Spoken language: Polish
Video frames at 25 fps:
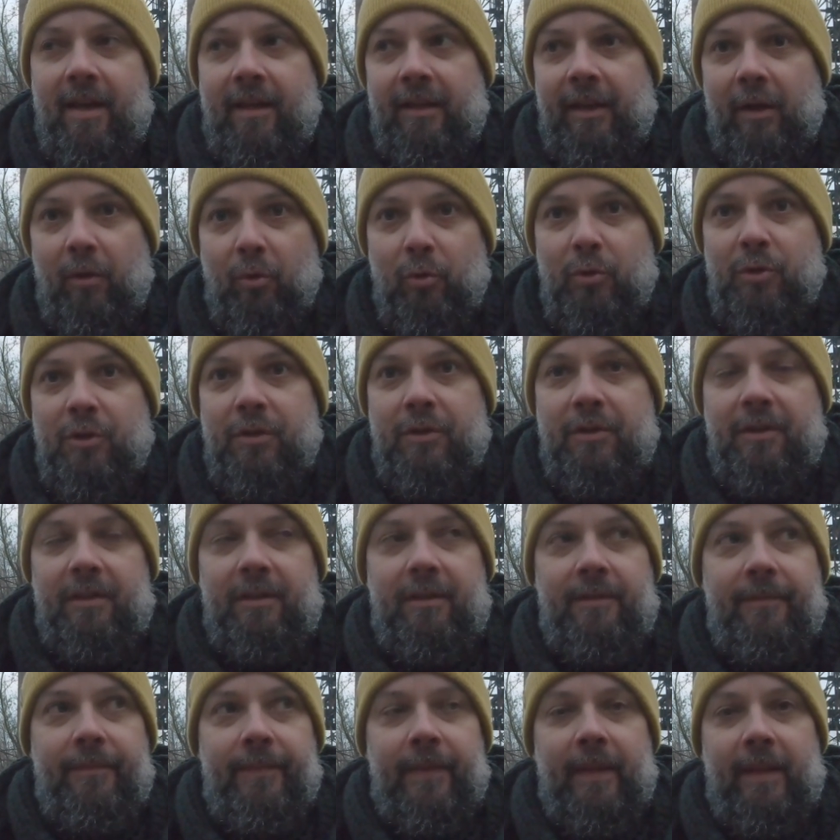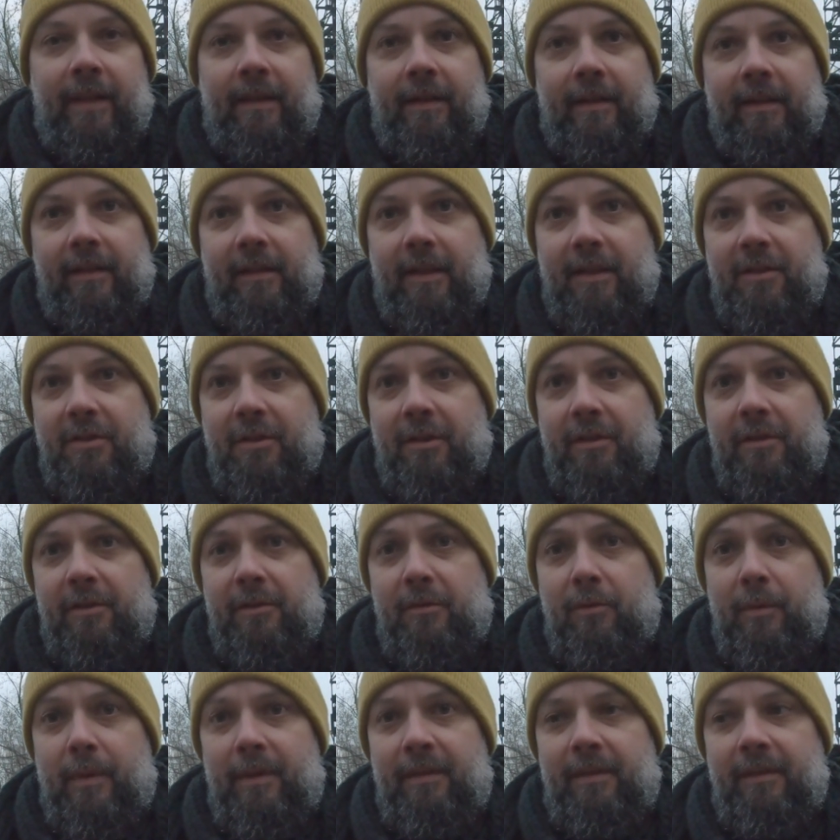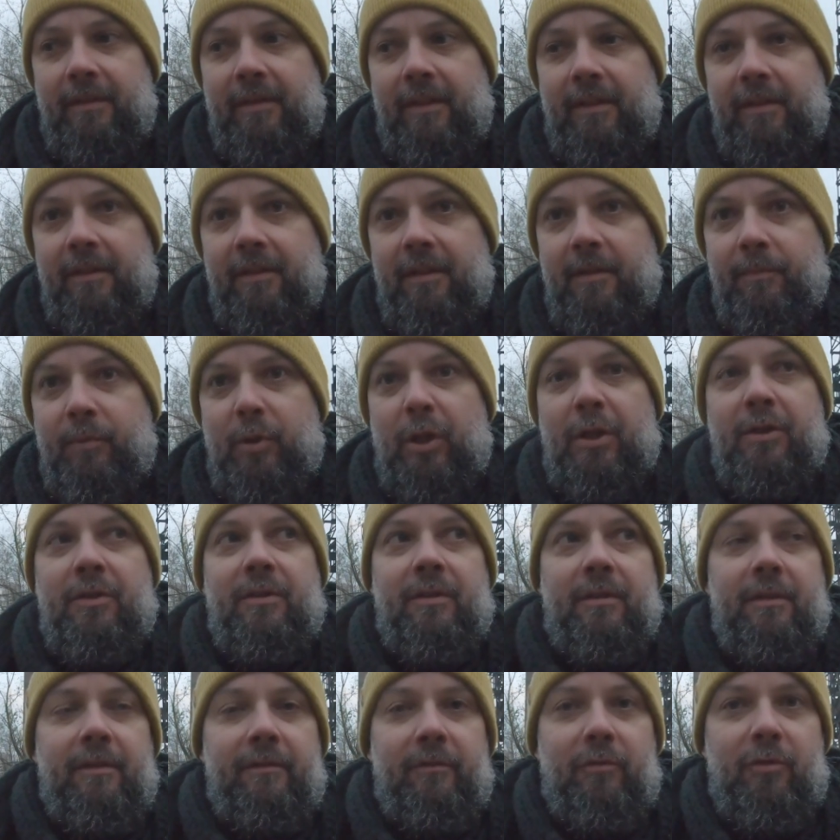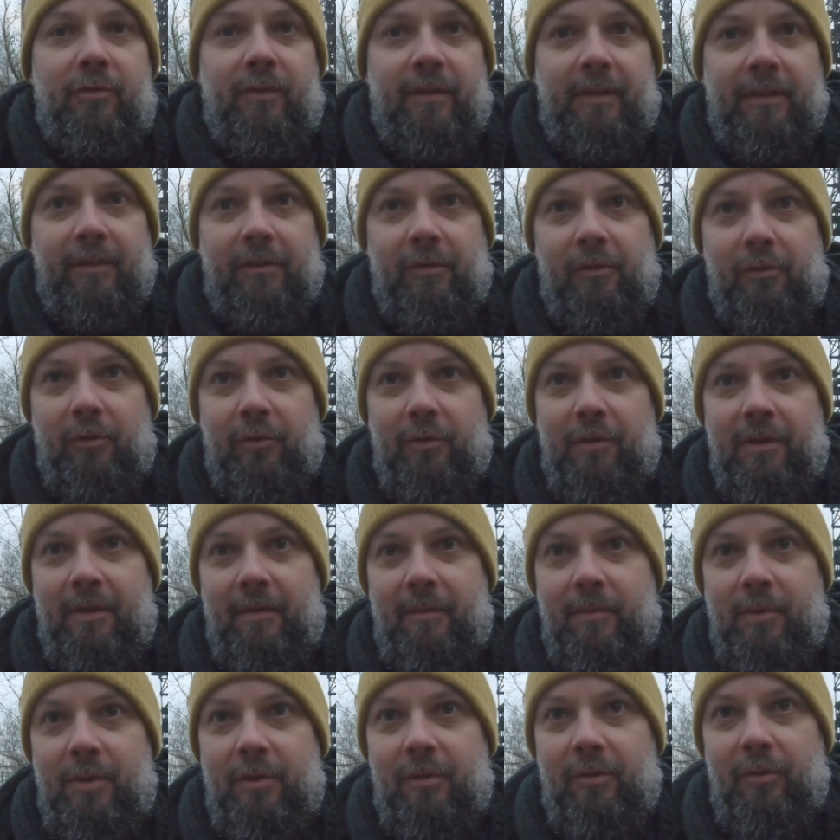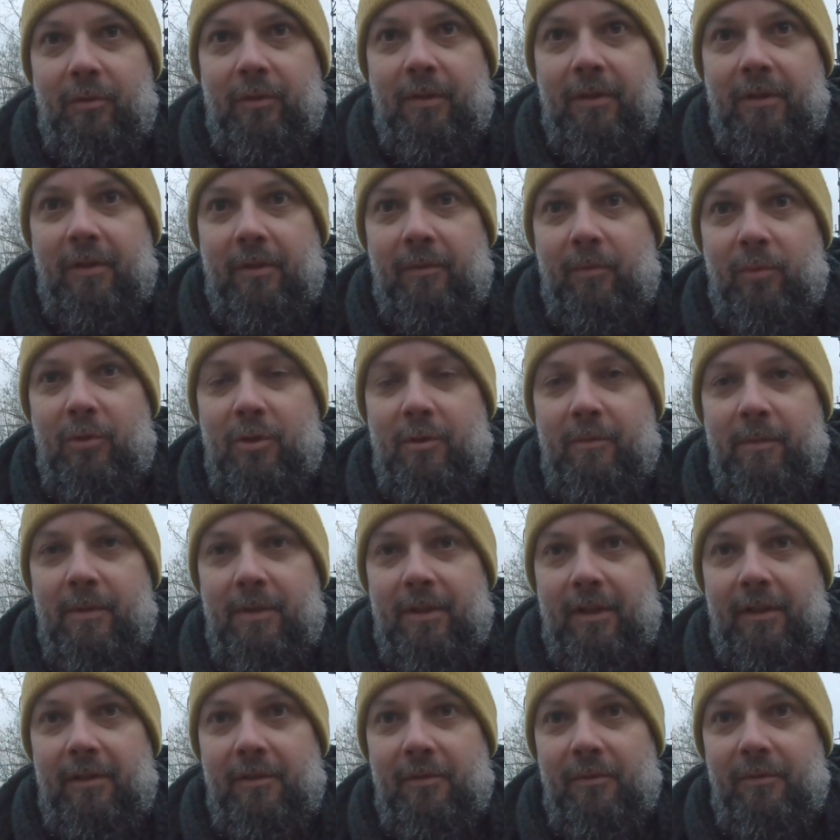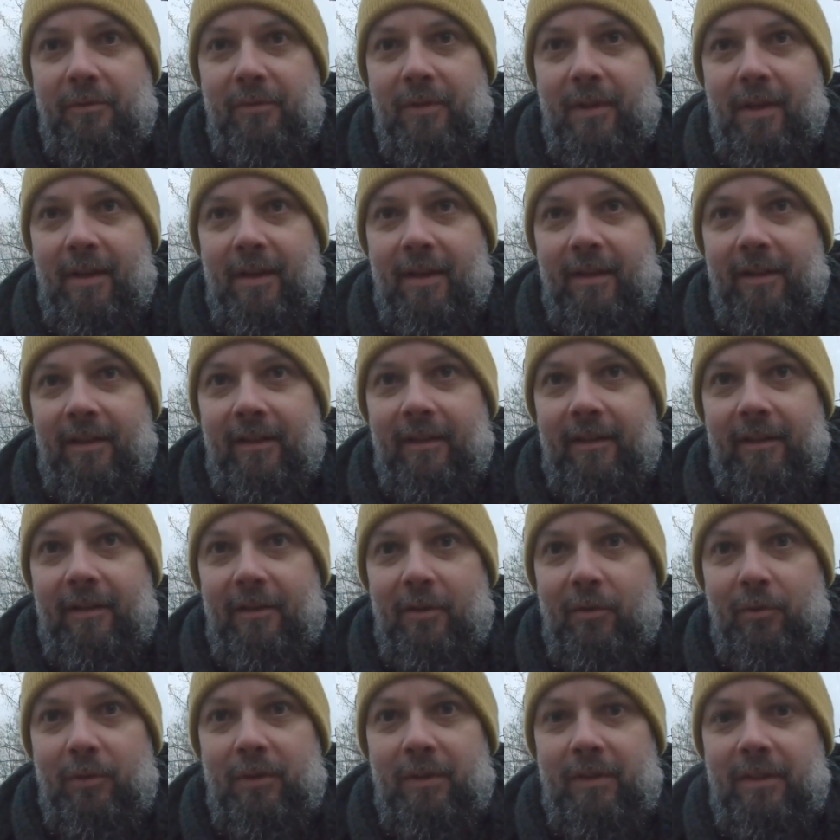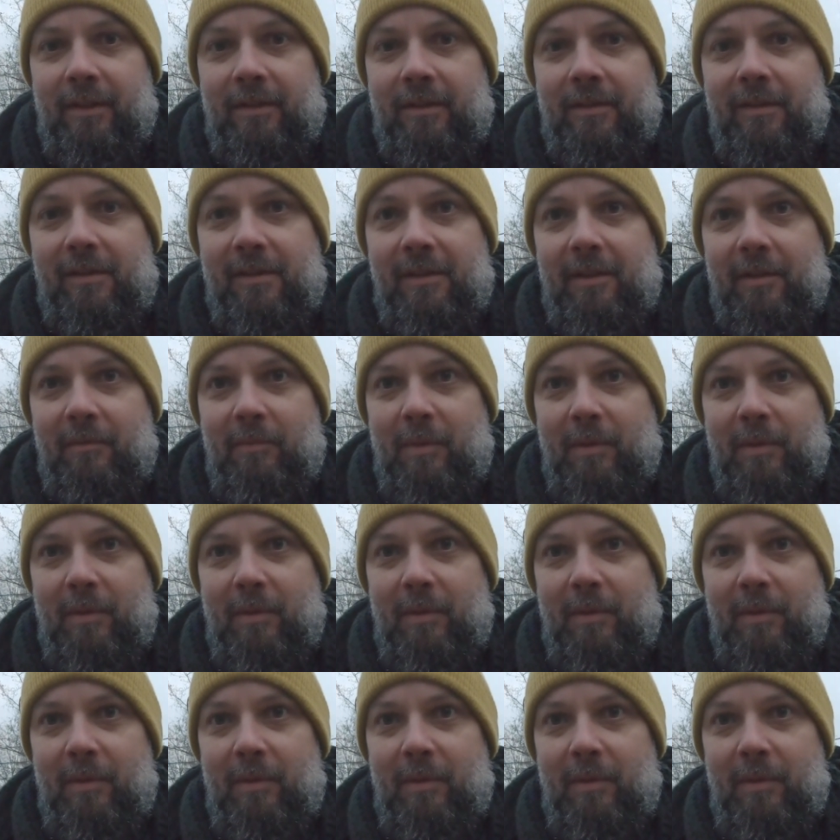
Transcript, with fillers: nauczy się e, grać na instrumentach dętych, przejdzie znowu 4 grudnia przez Rudę i obudzi mieszkańców e, Rudy tradycyjnym